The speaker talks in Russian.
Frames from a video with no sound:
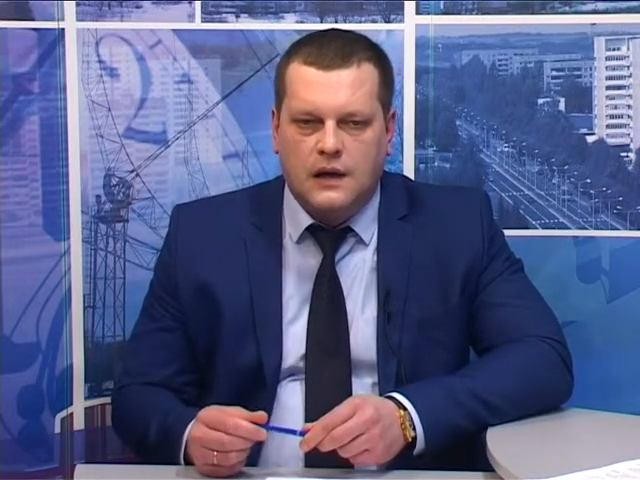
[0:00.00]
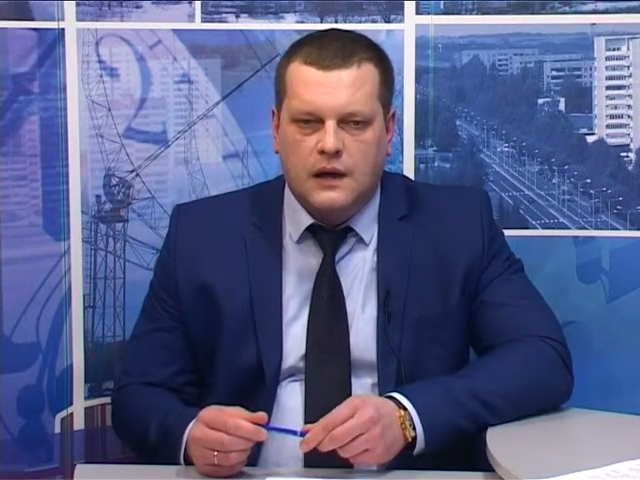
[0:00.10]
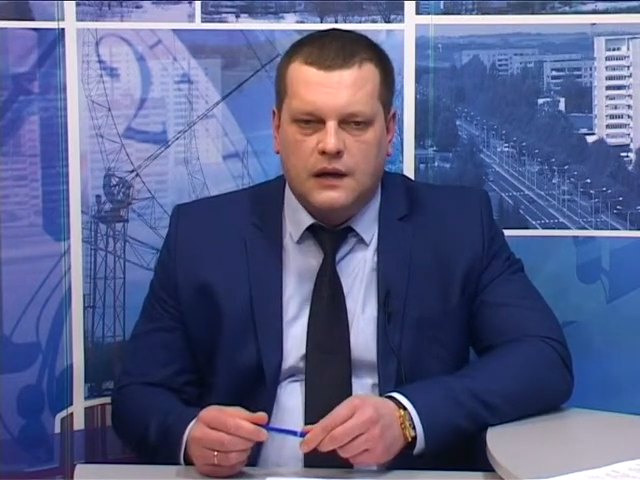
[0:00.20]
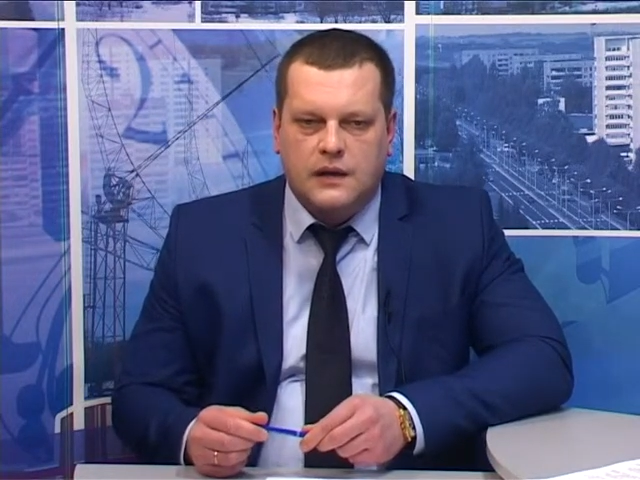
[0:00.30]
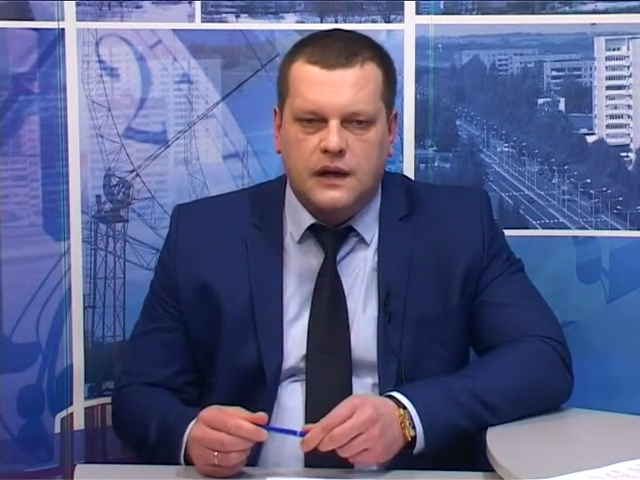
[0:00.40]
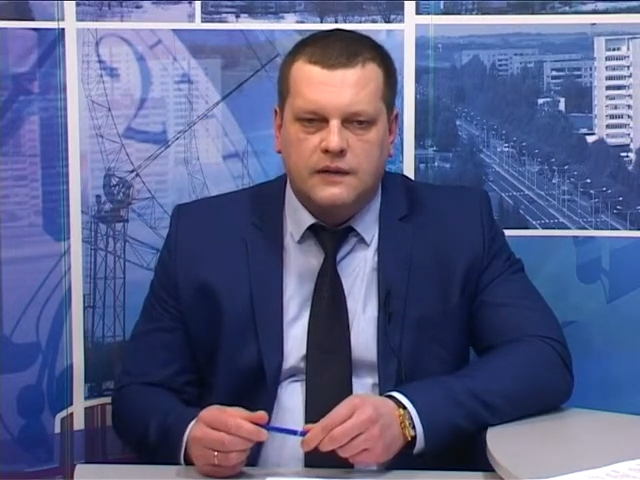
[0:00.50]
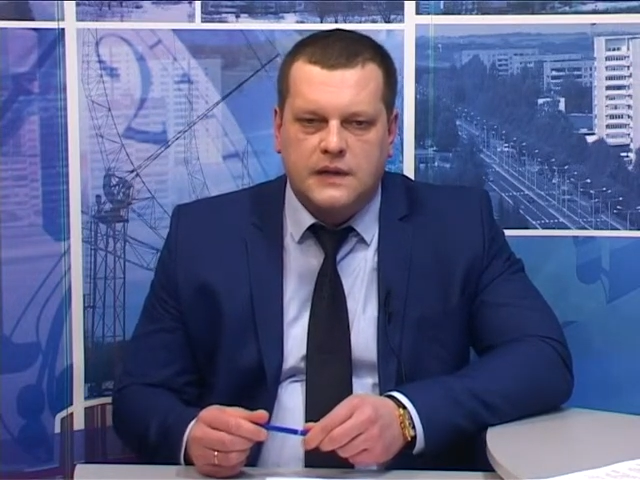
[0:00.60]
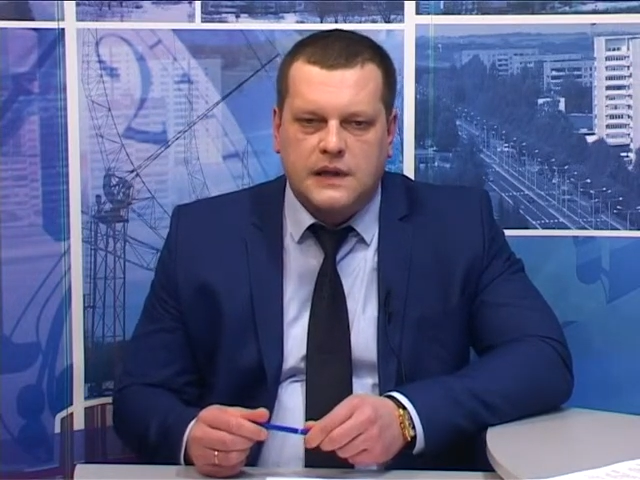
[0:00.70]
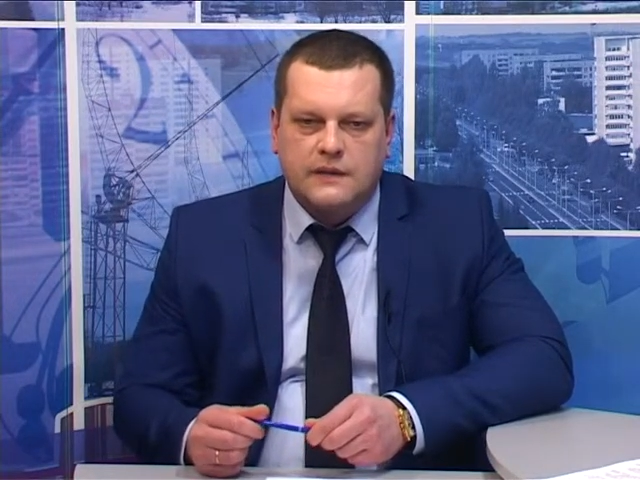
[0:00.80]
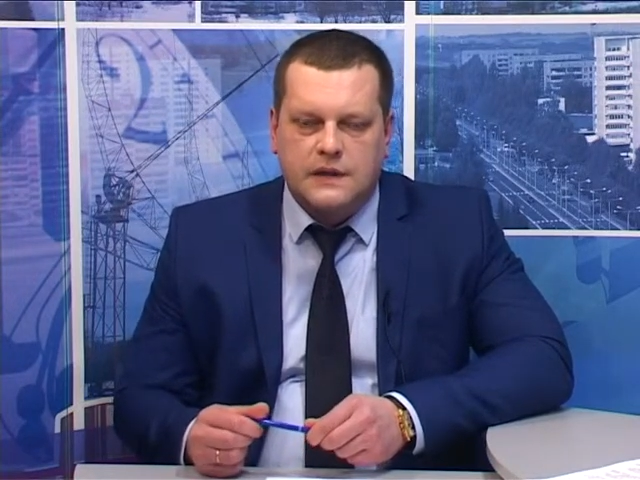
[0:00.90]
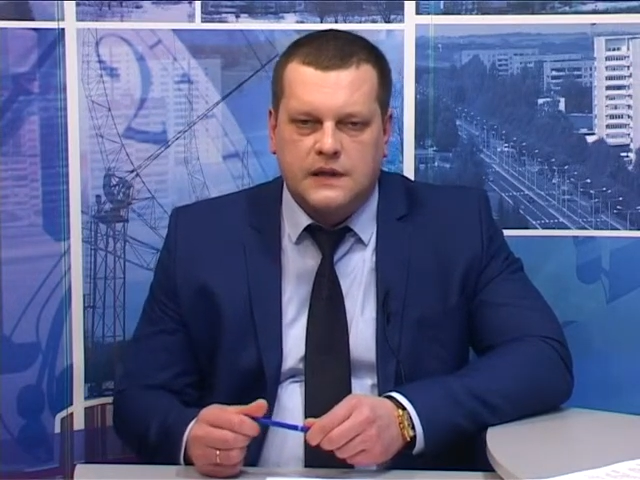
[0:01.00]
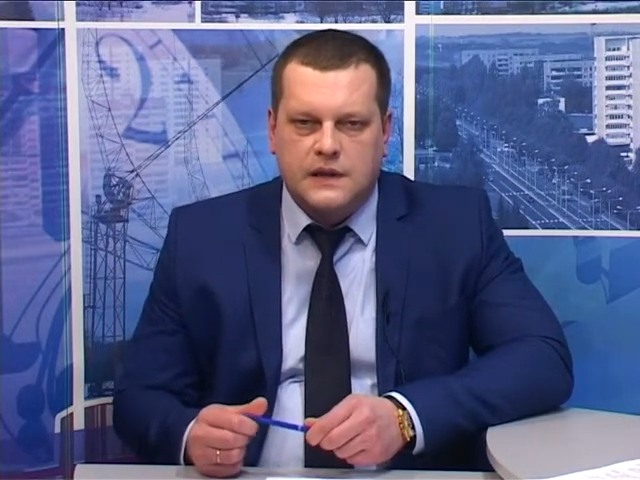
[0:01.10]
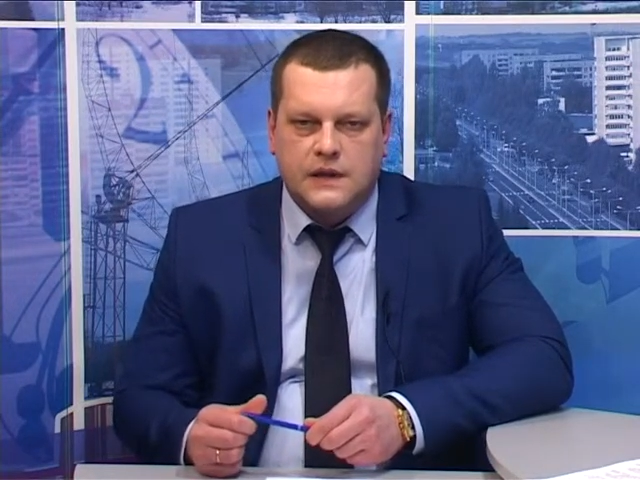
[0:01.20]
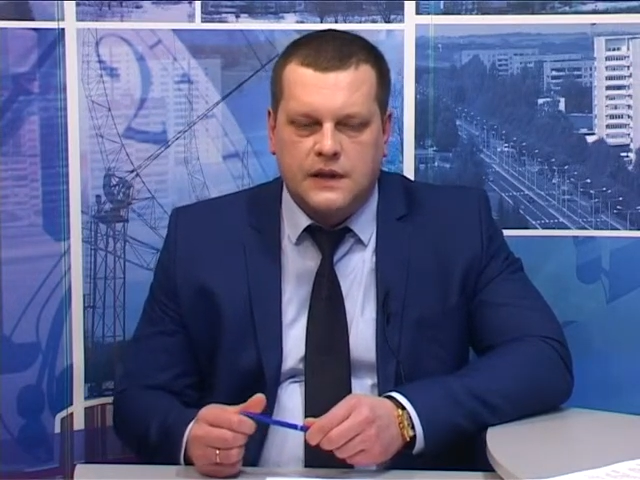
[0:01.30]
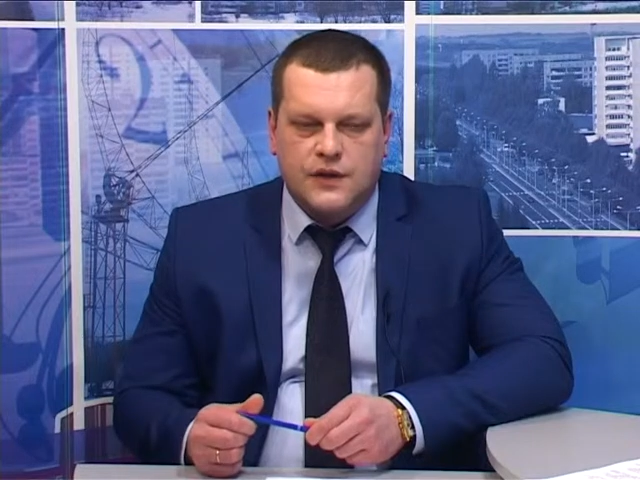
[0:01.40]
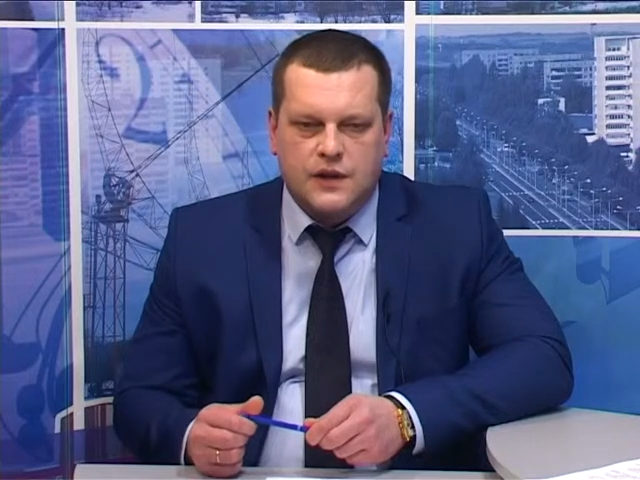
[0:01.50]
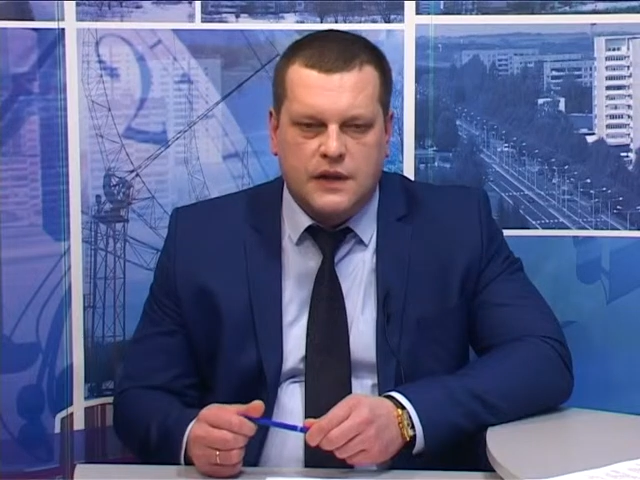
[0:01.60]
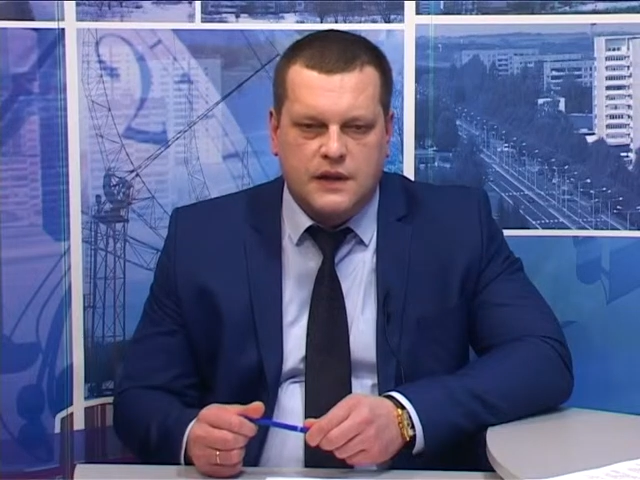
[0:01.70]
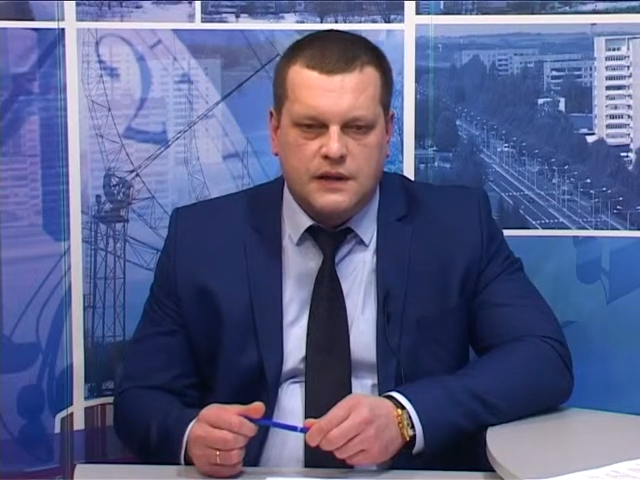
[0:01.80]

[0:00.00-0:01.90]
А какова ставится задача?